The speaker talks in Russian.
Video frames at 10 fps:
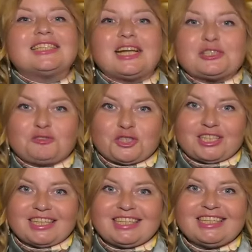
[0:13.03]
Здравствуйте,
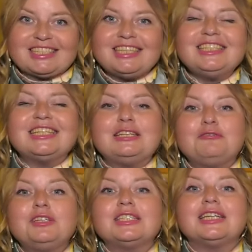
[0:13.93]
дорогие зрители!
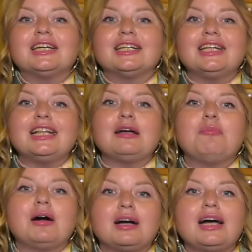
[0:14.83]
Эфир телеканала
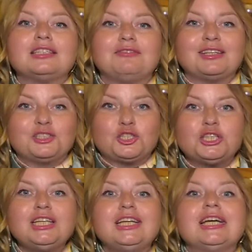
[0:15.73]

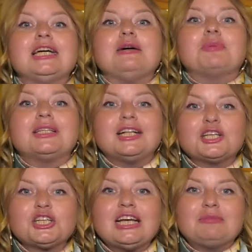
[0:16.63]
«Абакан-24»
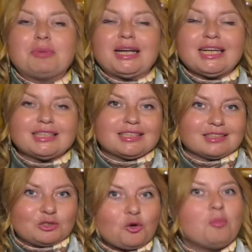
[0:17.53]
продолжает проект
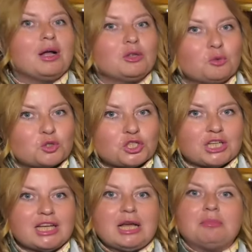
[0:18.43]
«Дома
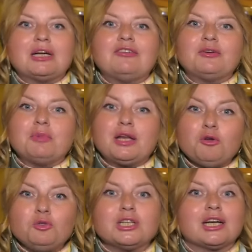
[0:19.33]
лучше». Мы говорим о
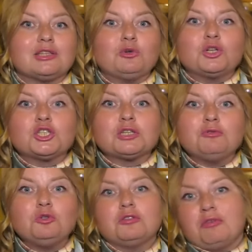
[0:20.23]
людях, которые
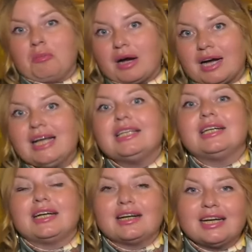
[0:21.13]
живут в Абакане
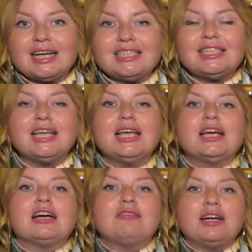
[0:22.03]
и Хакасии,
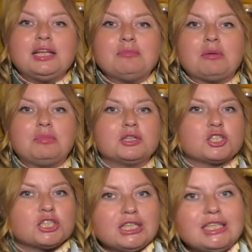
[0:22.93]
говорим об их
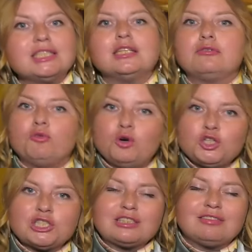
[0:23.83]
жизни,
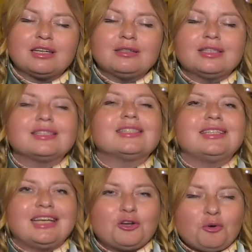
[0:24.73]
творчестве,
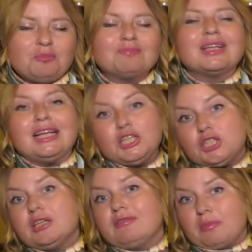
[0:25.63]
задаем
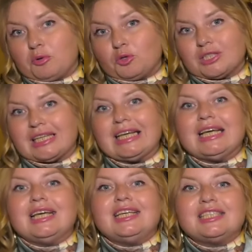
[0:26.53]
личные вопросы.
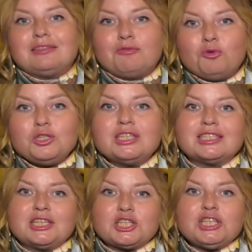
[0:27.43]
И сегодня
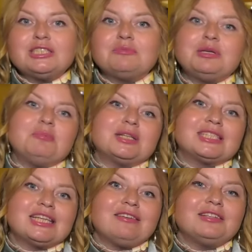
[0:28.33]
разрешите мне
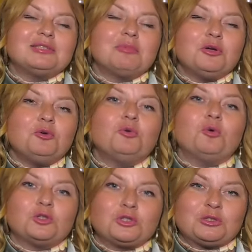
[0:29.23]
представить мою
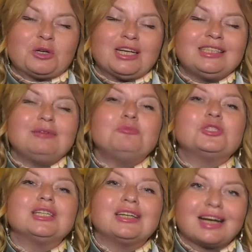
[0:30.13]
гостью. Это
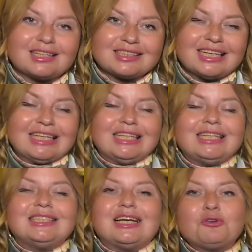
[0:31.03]
музыкант,
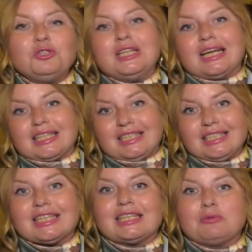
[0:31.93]
народная
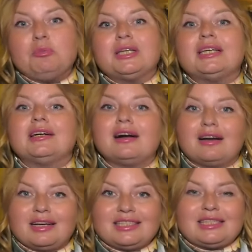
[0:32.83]
артистка Республики
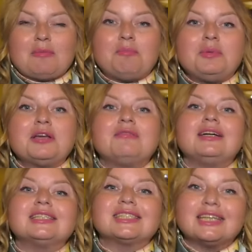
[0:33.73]
Хакасия,
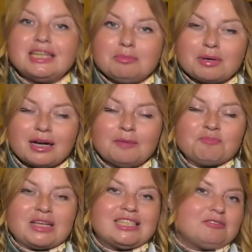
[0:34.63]
первая скрипка
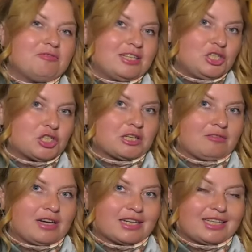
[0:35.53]

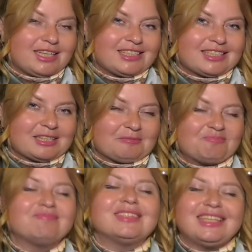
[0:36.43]
симфонического оркестра
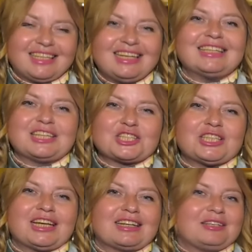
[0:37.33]
Елена
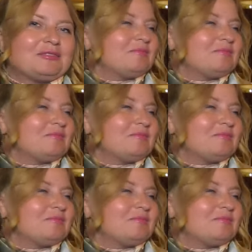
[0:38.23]
Штарк.